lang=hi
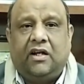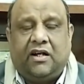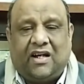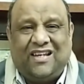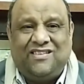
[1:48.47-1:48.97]

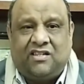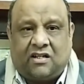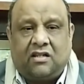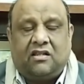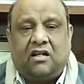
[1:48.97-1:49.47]
कि
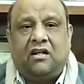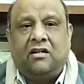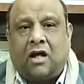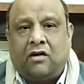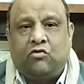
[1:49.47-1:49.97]
ज़्यादातर
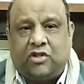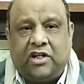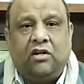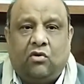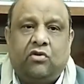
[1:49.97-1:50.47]
नागजीर
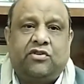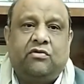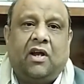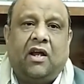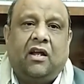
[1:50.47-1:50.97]
लोग जो
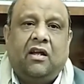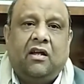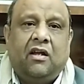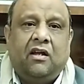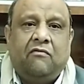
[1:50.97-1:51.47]
हैं
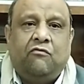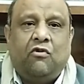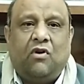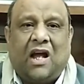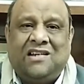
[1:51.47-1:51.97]
वो
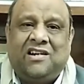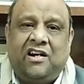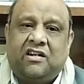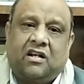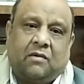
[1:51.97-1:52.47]
एच
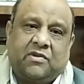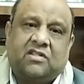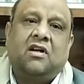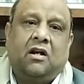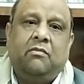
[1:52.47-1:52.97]
एट के
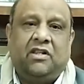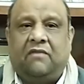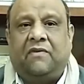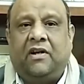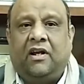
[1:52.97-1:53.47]
कब्रिस्तान में
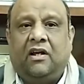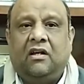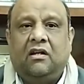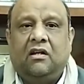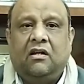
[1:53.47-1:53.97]
दफन हैं
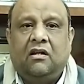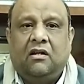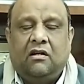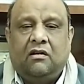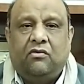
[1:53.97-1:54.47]

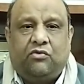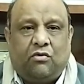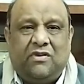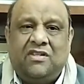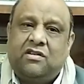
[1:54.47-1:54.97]

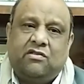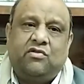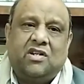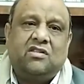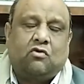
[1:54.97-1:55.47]
तो
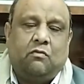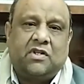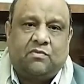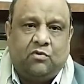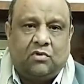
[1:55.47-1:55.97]
इंस्टीट्यूशंस को
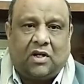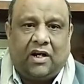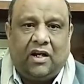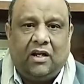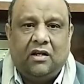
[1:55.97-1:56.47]
मजबूत करें
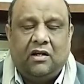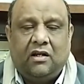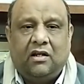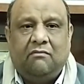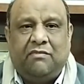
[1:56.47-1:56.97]

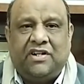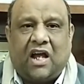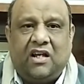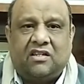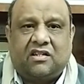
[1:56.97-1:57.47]

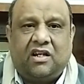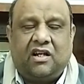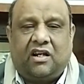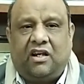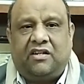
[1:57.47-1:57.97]
बजाय इसके
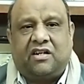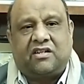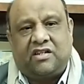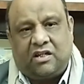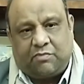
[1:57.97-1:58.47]
कि
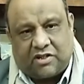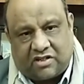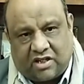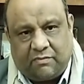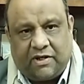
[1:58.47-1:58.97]
शख्सियत
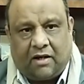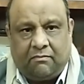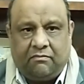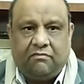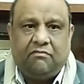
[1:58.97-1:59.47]
परस्ती में हम
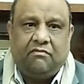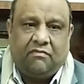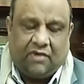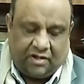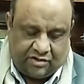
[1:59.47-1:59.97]

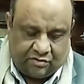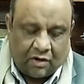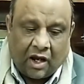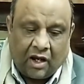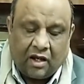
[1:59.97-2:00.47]
जो
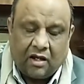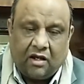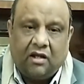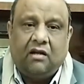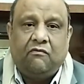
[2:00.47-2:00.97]
है
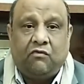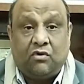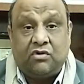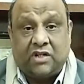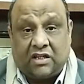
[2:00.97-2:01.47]

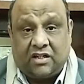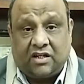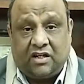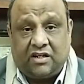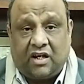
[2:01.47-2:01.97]
वो ज़्यादा
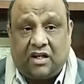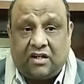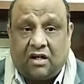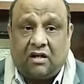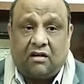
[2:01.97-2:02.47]
चले जाएं या